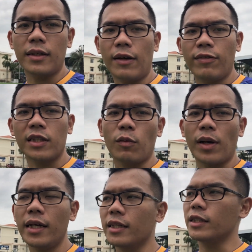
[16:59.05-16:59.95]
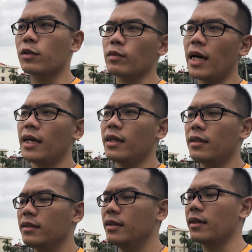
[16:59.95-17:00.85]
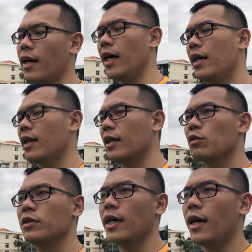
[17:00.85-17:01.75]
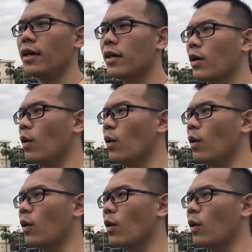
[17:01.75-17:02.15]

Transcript: Và phần tổng kết thì chúng ta như thường lệ là tôi sẽ